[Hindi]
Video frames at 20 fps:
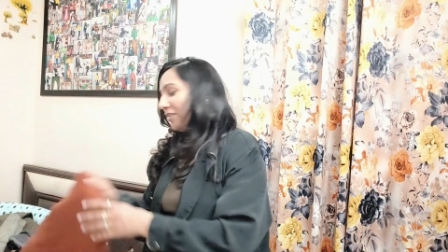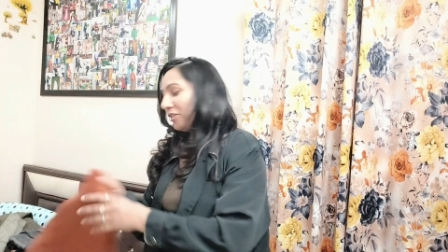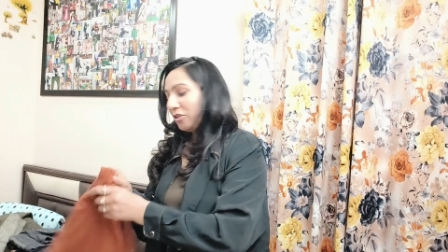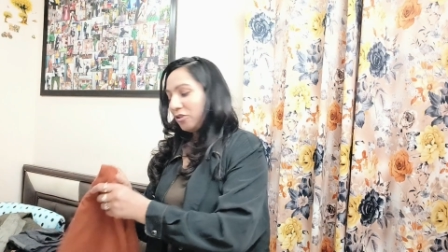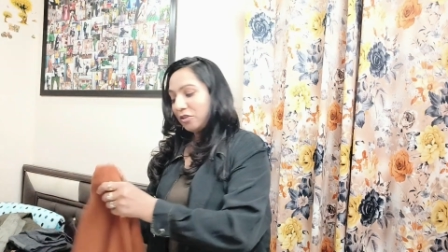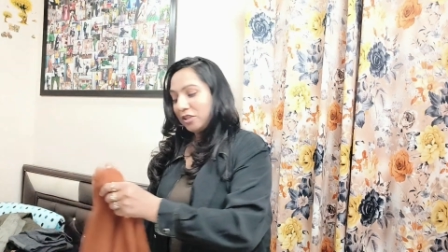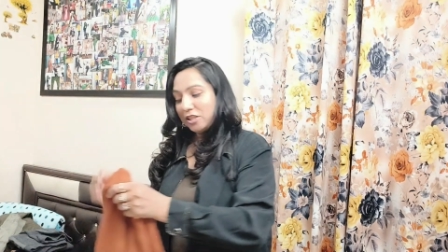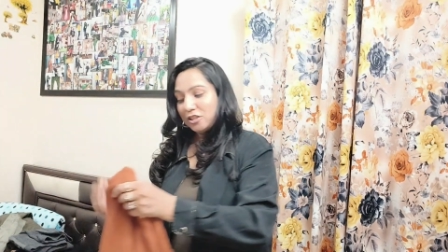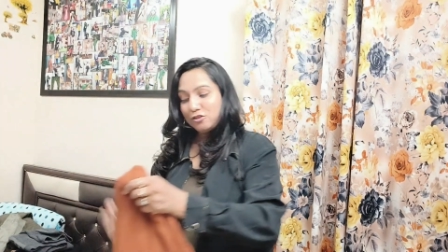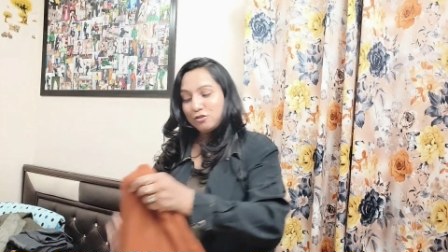
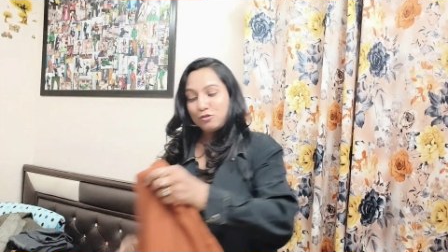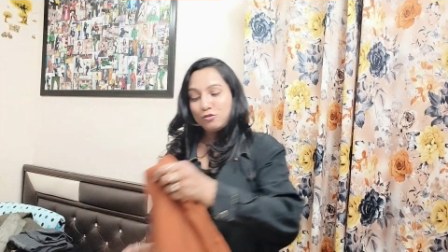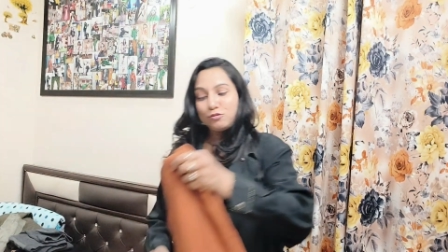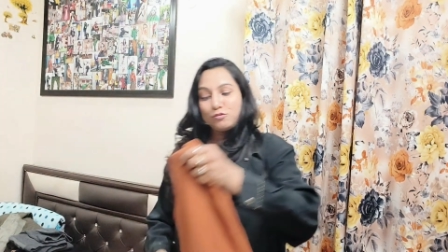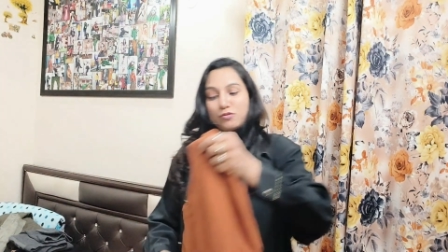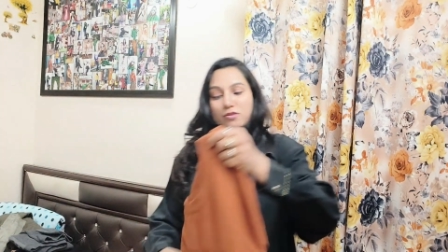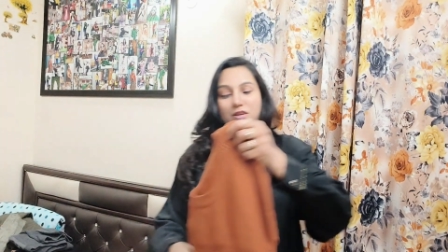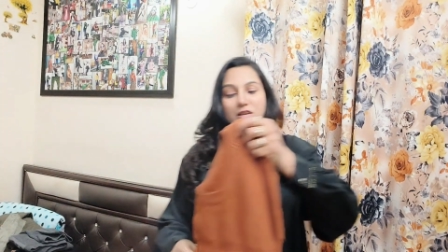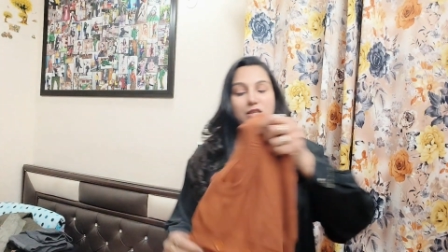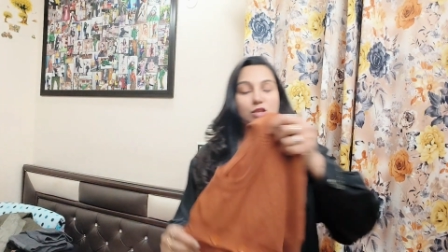तो ये जो
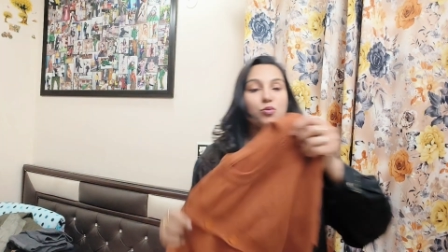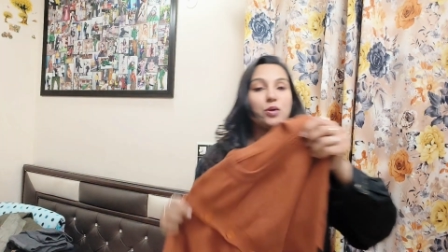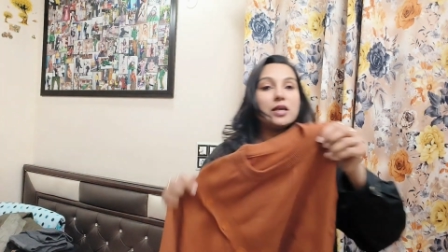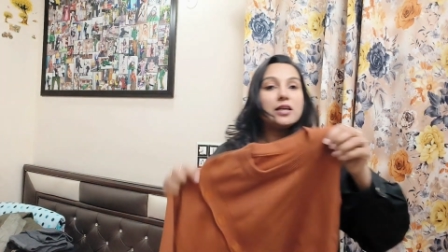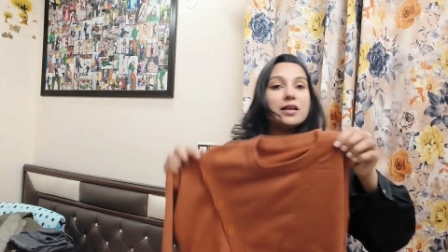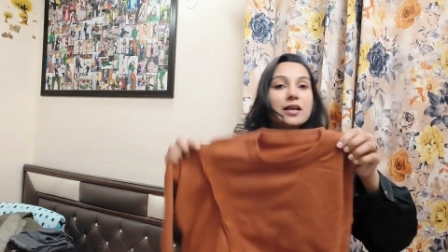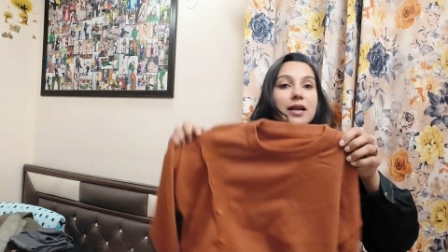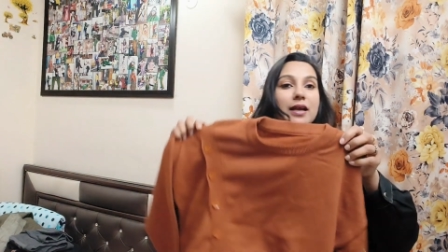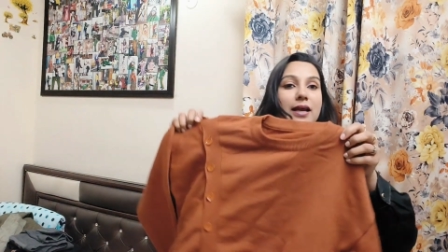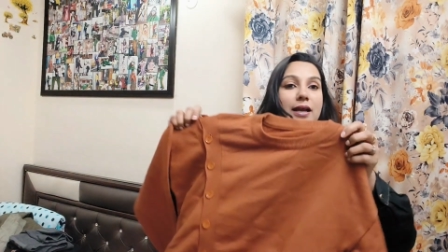दूसरा
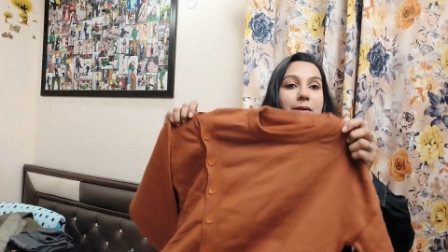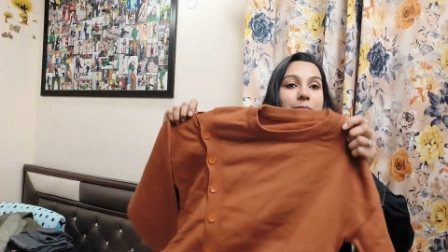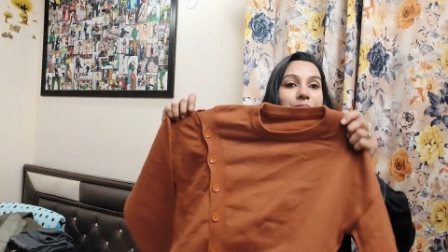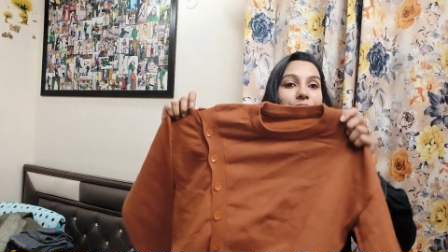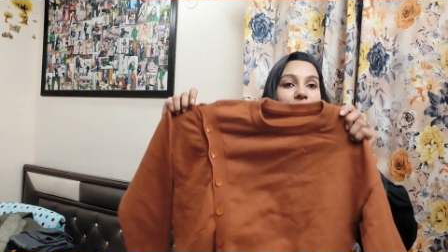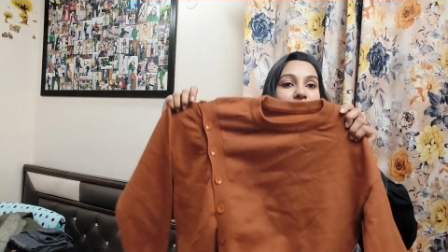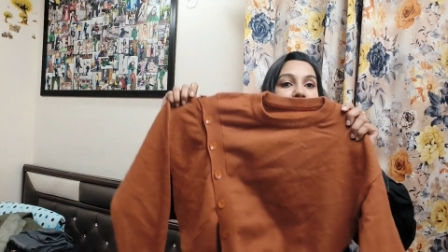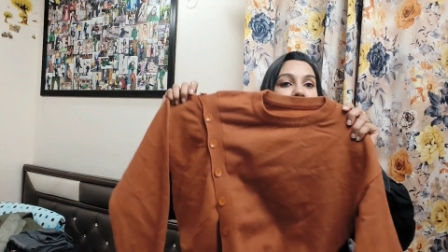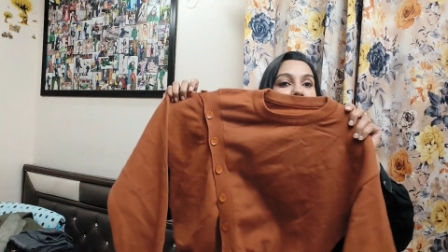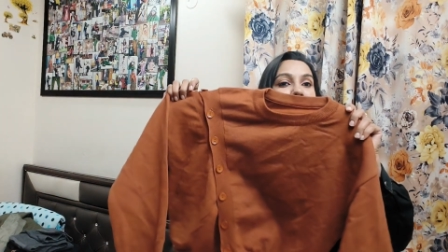स्वेटर है
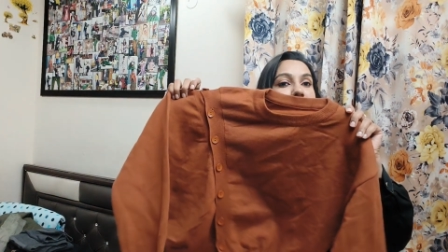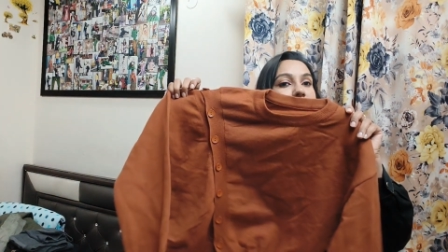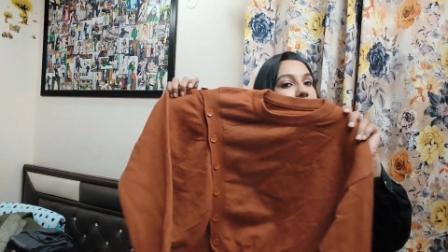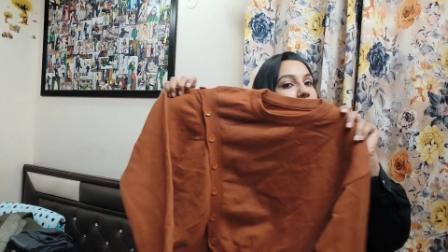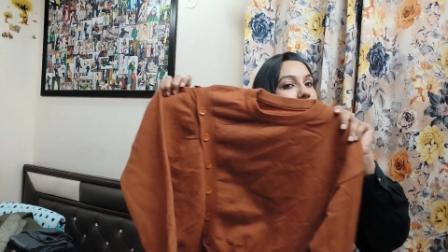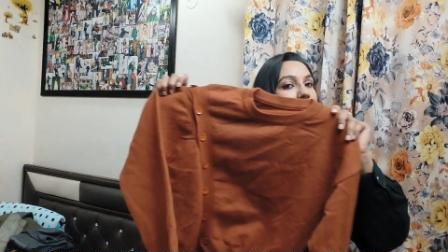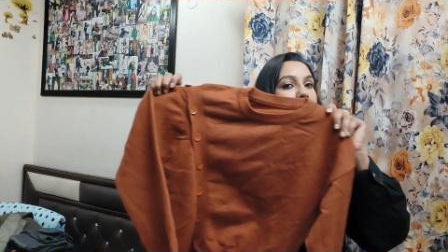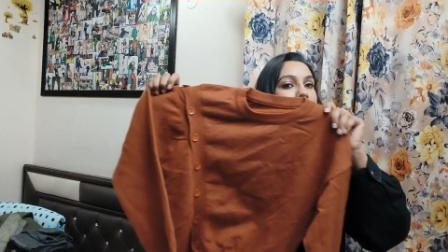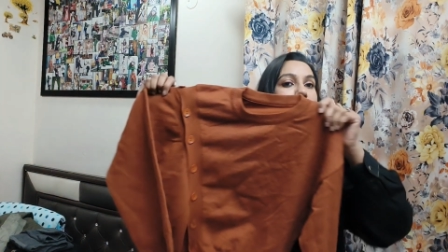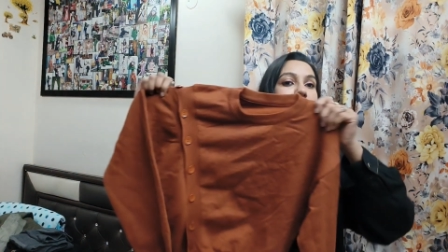
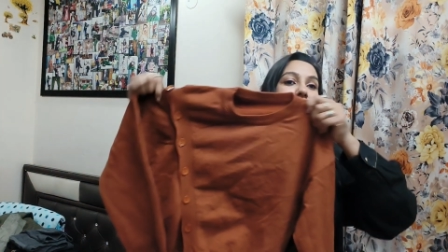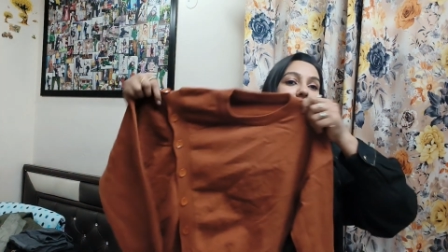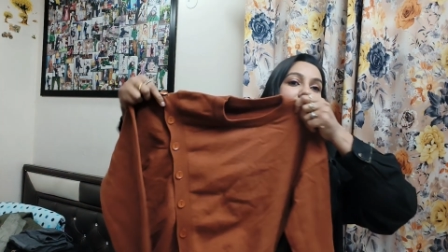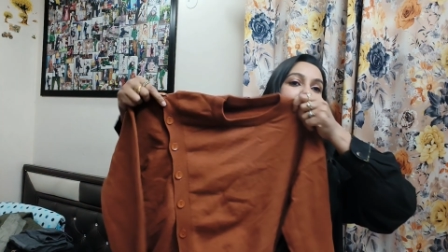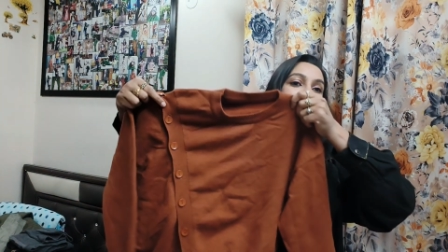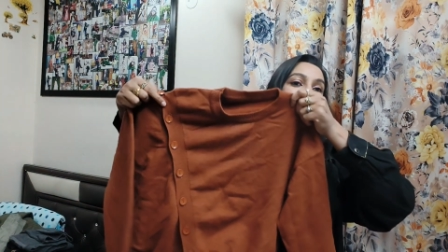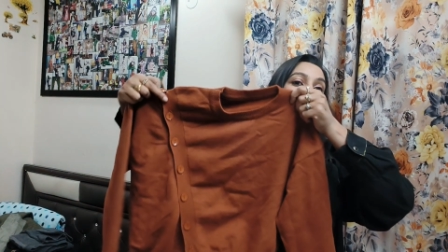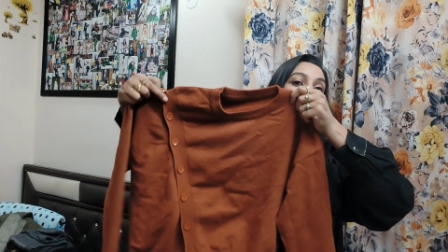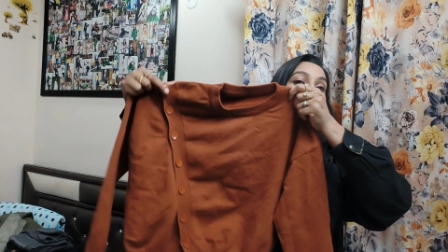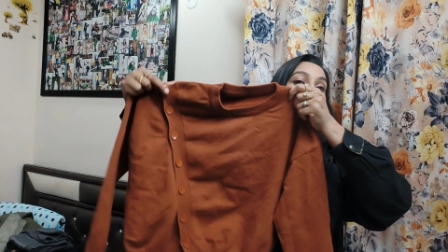ये भी
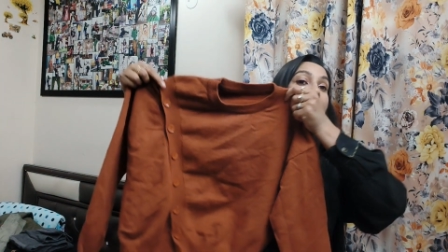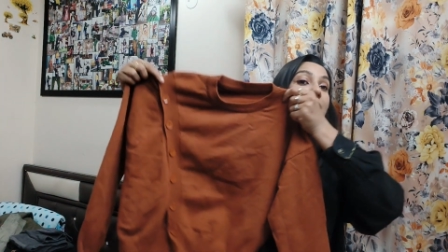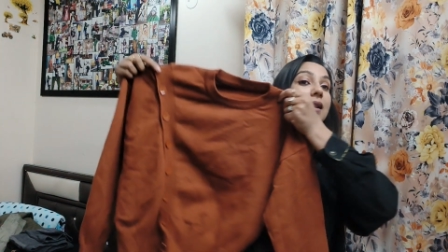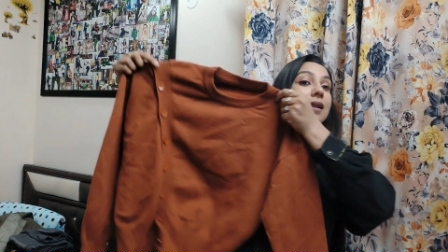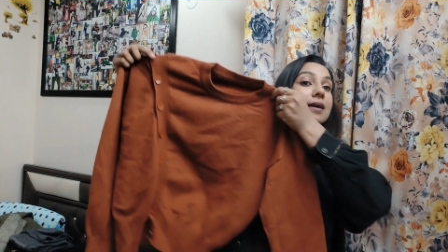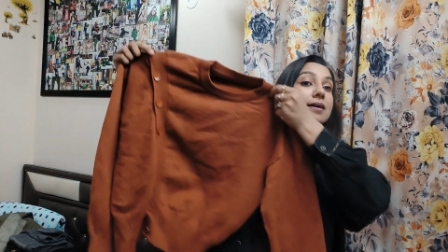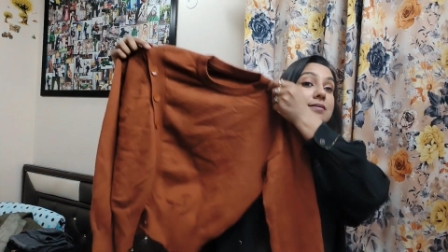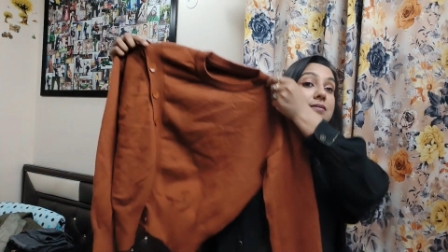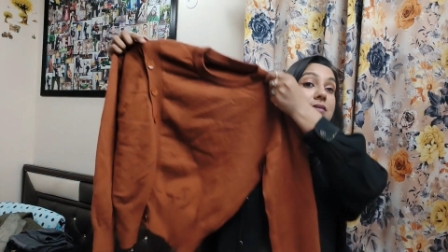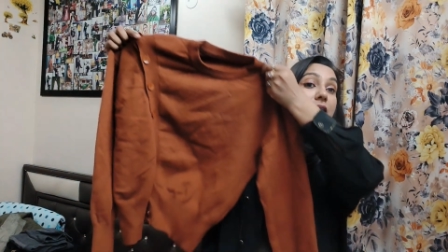ऐसा ही
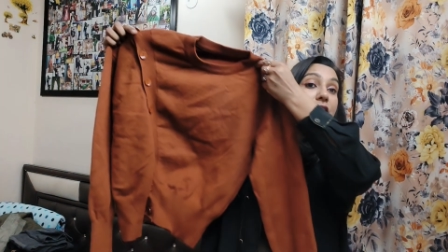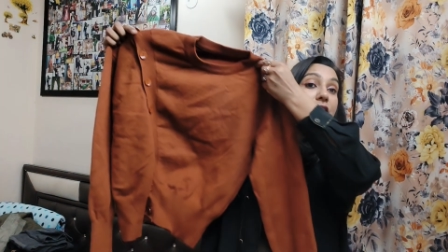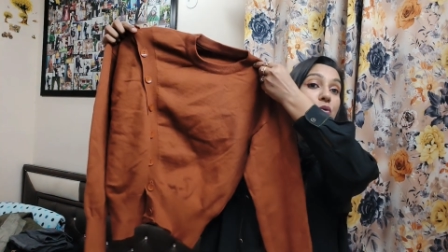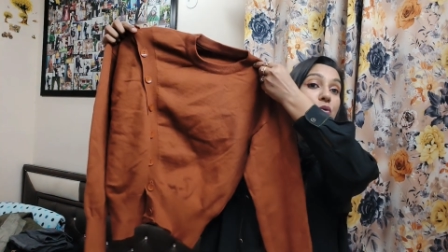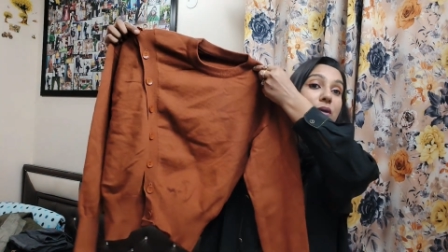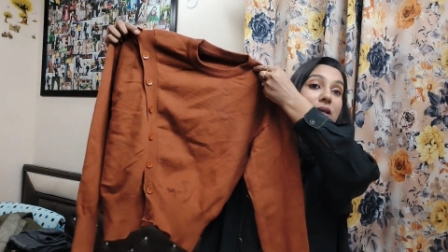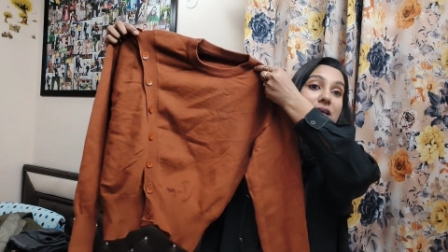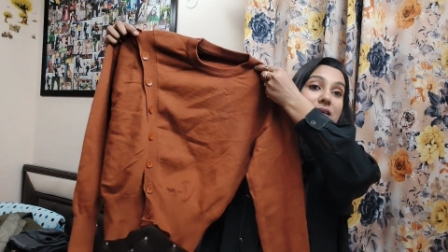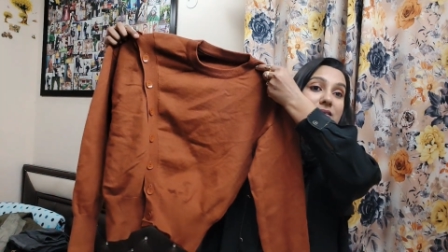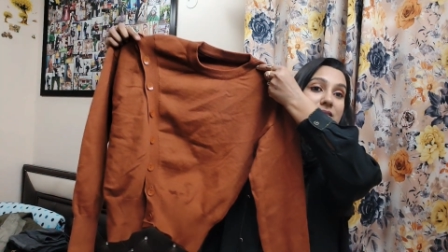अलग सा
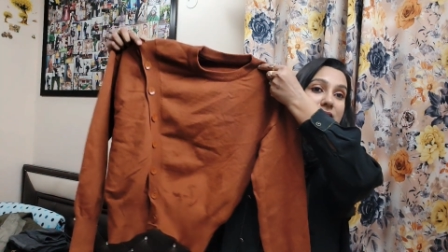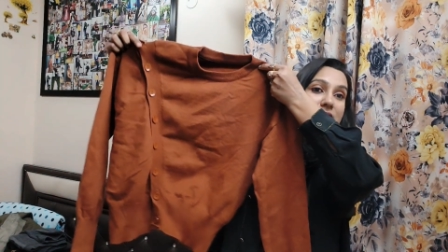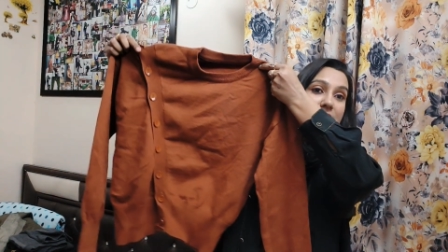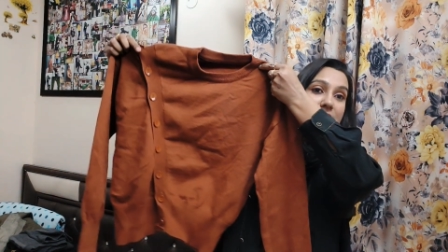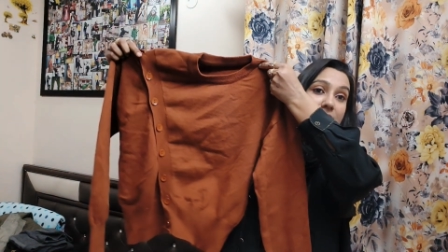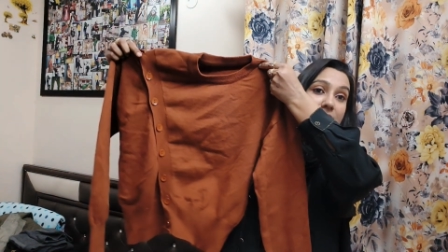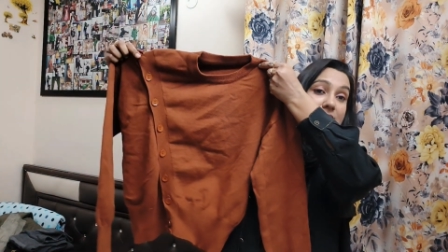यूनिक सा